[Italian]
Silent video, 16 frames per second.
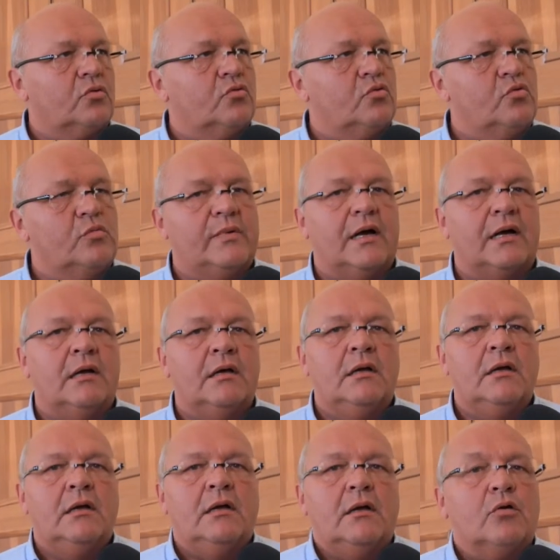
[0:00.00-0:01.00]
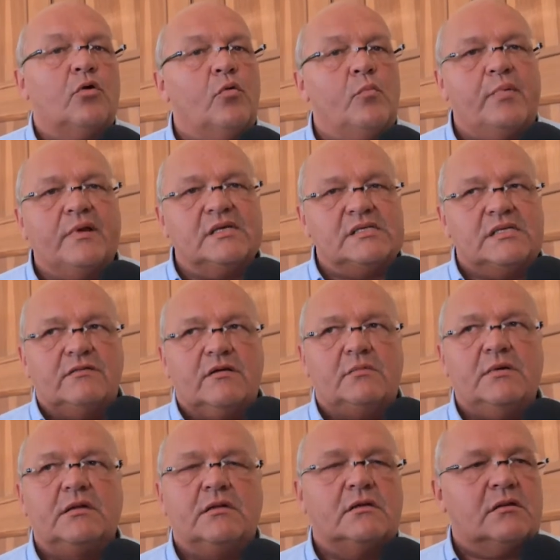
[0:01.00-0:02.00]
cuba
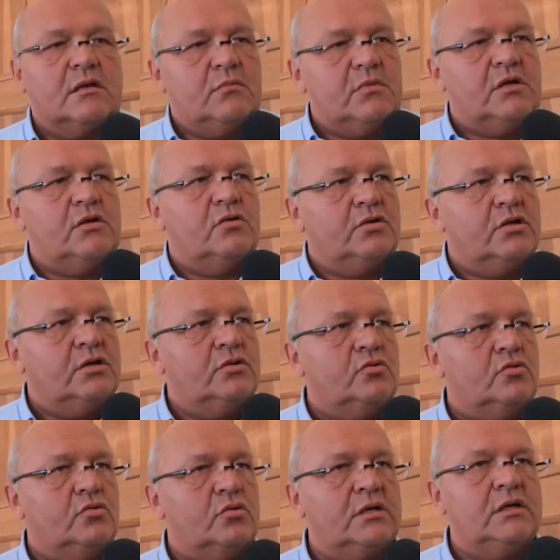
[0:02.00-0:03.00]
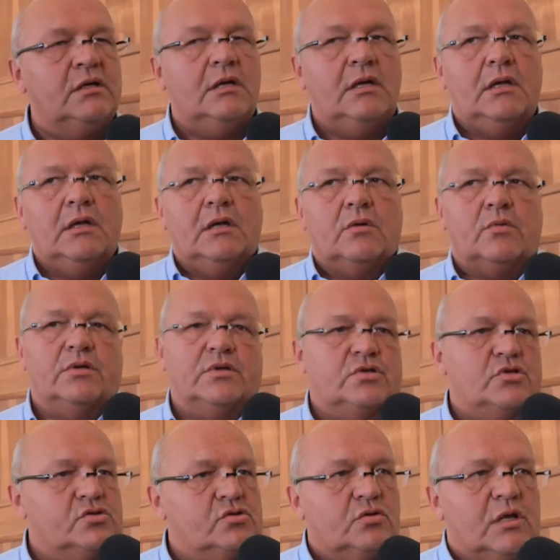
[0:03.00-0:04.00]
complessivamente 3 milioni e 2, quindi
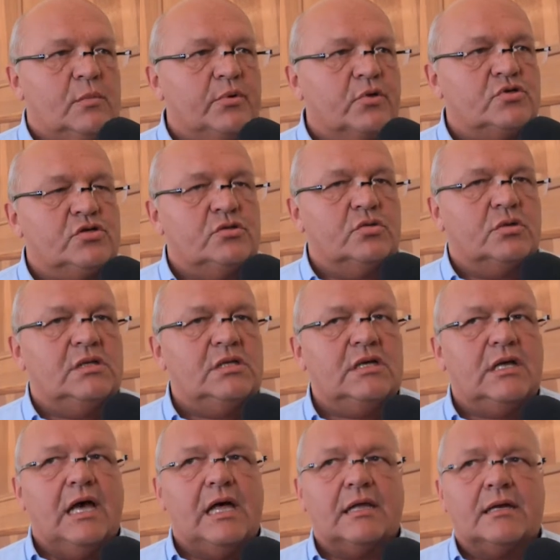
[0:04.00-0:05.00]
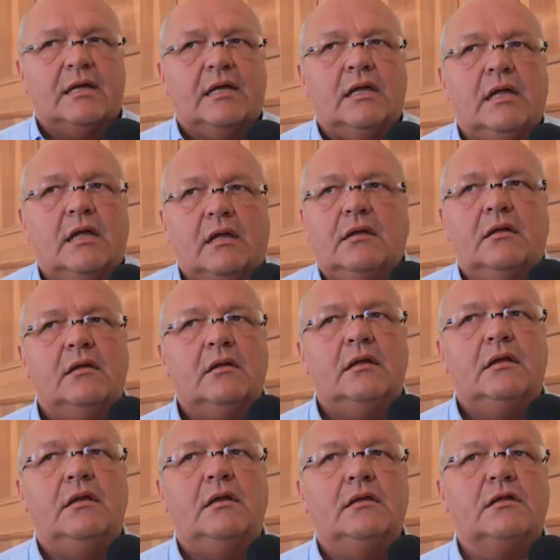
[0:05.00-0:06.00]
ci sono le procedure di gara e
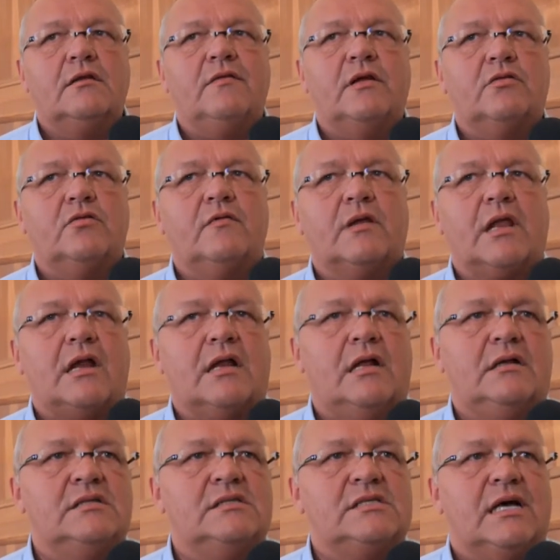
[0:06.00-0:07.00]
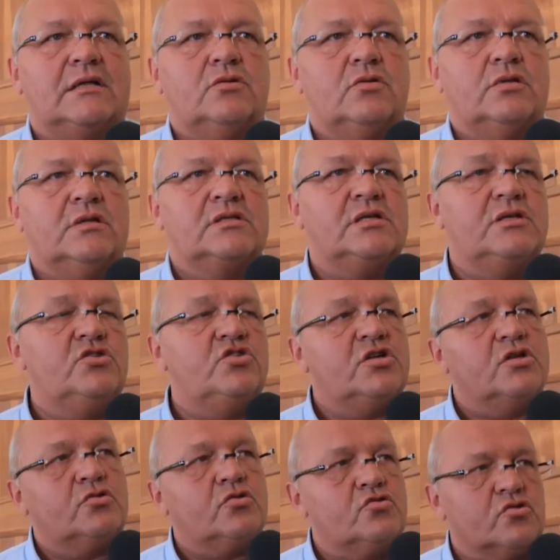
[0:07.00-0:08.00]
l'intervento verrà realizzato in
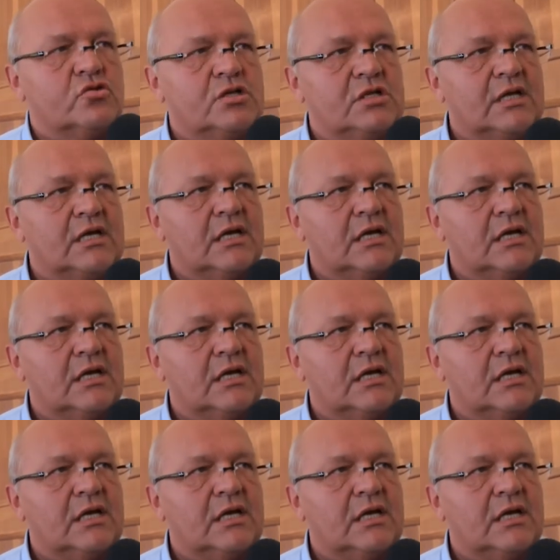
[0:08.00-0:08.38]
600 giorni di